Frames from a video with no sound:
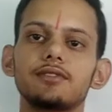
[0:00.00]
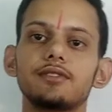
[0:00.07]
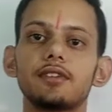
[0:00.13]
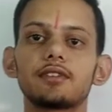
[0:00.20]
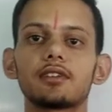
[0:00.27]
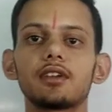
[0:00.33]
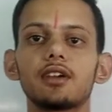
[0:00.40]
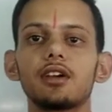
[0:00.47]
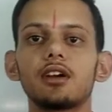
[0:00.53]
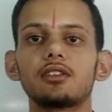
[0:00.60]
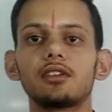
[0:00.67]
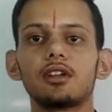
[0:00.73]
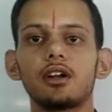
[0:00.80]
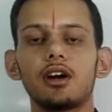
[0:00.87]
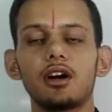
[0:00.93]
जिसके
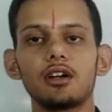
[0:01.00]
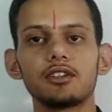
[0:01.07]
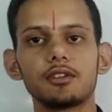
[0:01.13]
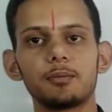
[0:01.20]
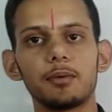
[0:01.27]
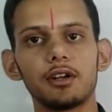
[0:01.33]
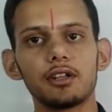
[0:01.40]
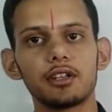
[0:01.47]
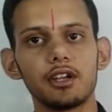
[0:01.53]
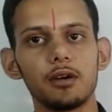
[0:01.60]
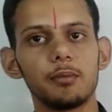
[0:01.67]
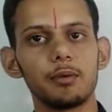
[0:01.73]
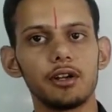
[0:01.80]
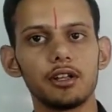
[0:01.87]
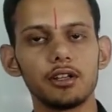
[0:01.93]
अंदर आज अपन क्या
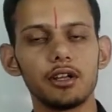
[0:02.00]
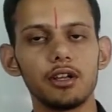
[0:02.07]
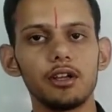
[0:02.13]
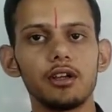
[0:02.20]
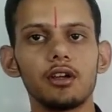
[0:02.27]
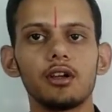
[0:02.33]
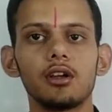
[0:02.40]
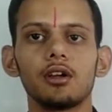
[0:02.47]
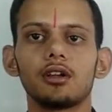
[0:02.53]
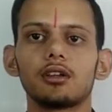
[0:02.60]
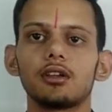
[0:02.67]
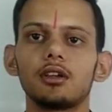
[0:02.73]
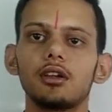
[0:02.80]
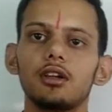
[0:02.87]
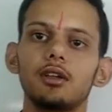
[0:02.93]
पढ़ेंगे
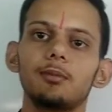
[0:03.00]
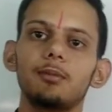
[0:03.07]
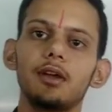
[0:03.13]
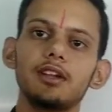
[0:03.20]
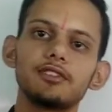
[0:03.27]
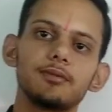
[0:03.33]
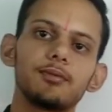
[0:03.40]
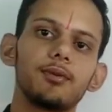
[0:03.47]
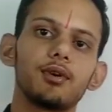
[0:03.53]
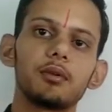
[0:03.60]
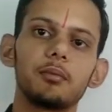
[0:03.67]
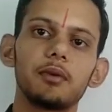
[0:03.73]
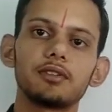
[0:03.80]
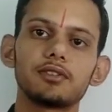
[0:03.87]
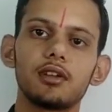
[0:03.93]
कि इमेज
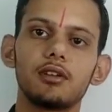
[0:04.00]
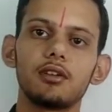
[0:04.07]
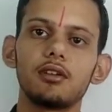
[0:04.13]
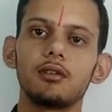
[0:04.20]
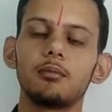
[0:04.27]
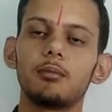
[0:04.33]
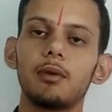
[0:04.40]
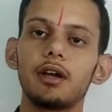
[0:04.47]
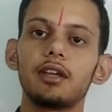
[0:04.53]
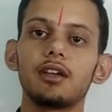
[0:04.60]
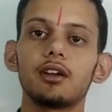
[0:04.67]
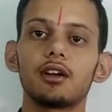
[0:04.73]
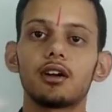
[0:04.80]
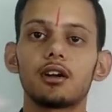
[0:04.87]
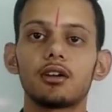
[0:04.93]
फॉर्मेशन बाय
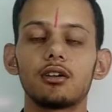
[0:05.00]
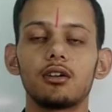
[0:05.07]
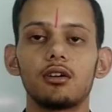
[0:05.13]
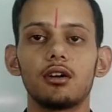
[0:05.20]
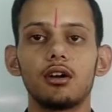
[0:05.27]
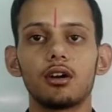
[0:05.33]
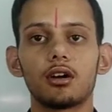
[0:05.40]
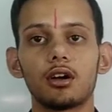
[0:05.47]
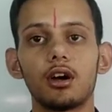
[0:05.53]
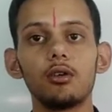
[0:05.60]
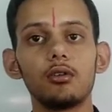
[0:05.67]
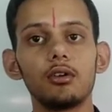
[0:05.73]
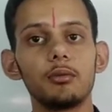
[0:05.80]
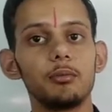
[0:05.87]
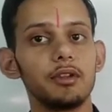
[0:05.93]

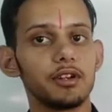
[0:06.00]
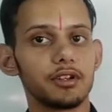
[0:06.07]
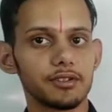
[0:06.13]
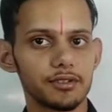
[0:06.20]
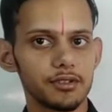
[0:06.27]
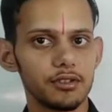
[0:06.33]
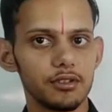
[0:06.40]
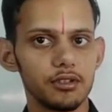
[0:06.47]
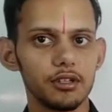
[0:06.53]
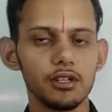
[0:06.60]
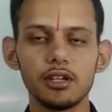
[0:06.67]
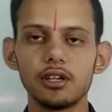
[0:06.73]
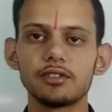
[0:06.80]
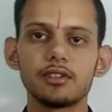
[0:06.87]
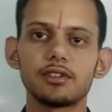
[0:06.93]
कर्व्ड मिरर्स
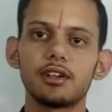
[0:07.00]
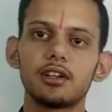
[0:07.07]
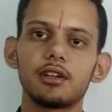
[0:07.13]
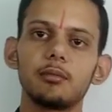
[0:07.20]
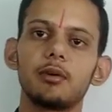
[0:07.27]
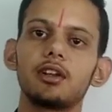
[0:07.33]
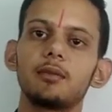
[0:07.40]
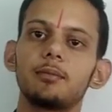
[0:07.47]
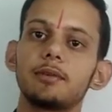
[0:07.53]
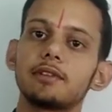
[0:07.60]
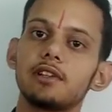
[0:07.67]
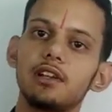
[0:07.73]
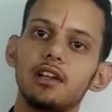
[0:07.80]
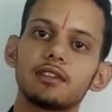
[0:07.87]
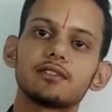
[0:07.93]
ठीक है जैसा कि मैंने
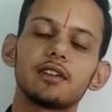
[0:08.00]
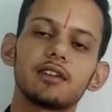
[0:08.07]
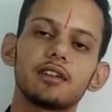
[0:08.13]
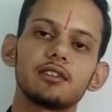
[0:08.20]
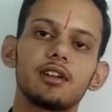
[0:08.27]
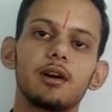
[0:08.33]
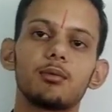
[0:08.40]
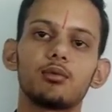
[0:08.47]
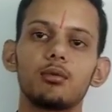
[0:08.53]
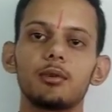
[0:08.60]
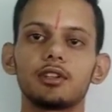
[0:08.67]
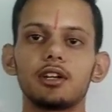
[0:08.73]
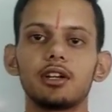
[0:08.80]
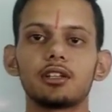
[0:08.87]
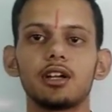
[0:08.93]
पिछले लेक्चर के अंदर आपको
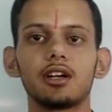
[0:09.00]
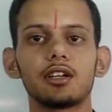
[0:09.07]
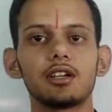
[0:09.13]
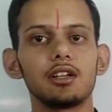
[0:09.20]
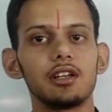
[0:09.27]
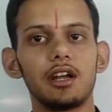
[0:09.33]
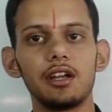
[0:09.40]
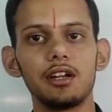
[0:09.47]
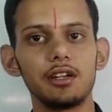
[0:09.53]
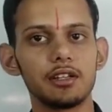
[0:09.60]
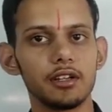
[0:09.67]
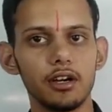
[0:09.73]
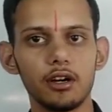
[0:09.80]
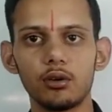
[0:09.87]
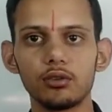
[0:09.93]
बताया था कि लाइट
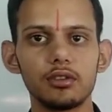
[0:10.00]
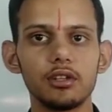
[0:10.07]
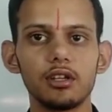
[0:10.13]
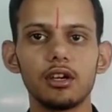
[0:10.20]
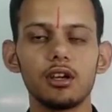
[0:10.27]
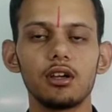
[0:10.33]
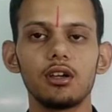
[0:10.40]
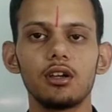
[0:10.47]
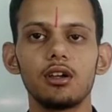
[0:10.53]
क्या होती है